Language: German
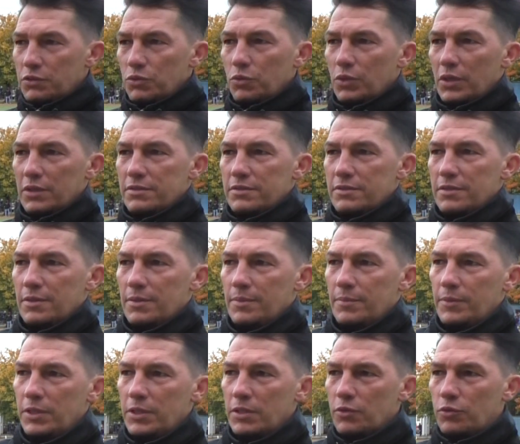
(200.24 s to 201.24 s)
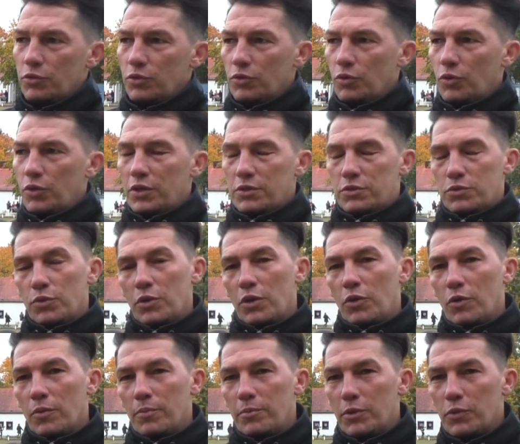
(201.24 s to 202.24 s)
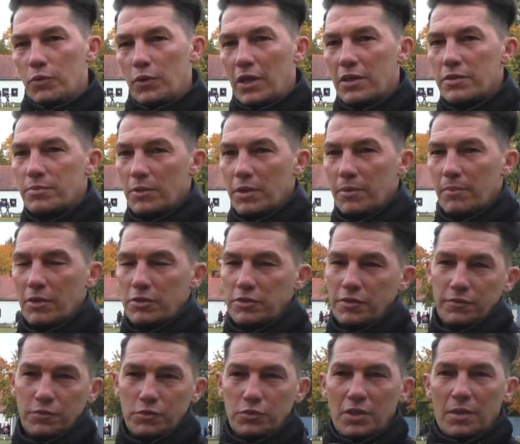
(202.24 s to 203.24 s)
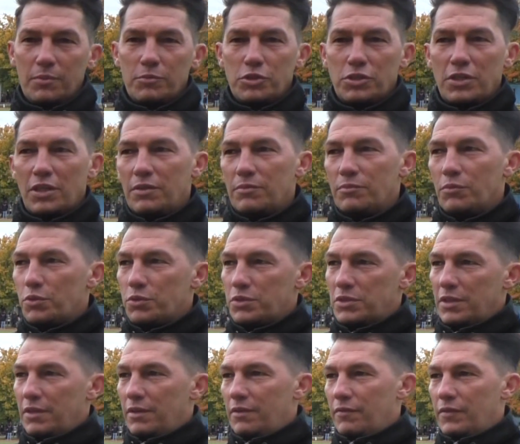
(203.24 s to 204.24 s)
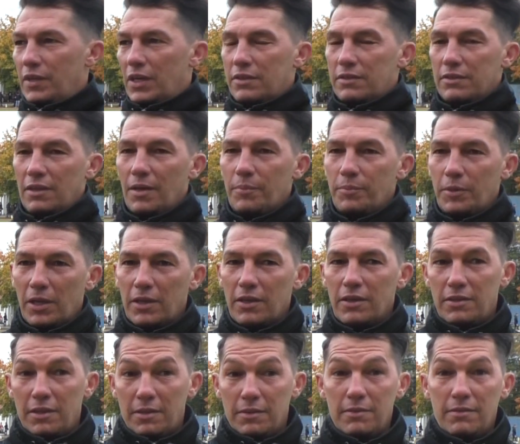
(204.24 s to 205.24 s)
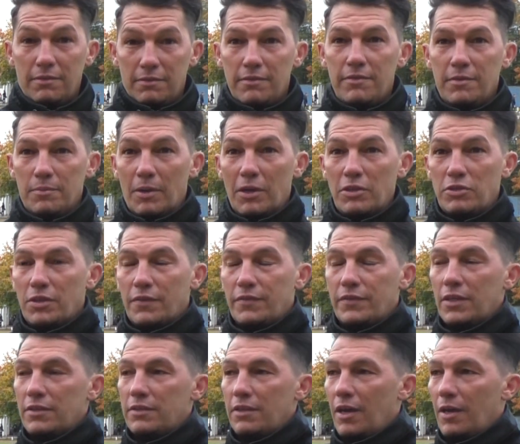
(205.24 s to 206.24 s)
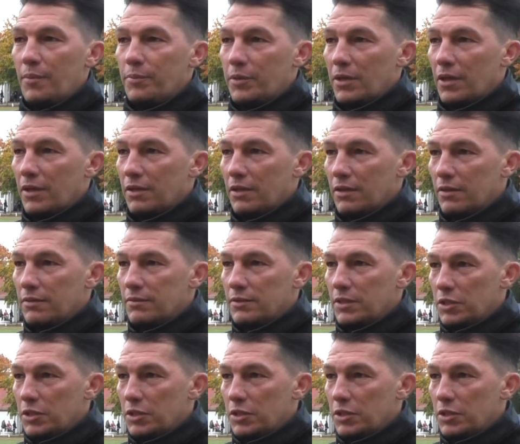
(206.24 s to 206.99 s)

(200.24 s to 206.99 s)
es so, dass ähm, ich natürlich neu dazugekommen bin und erstmal eine Mannschaft zusammenstellen musste. Wir hatten Abgänge, die, die Mannschaft hatte Abgänge.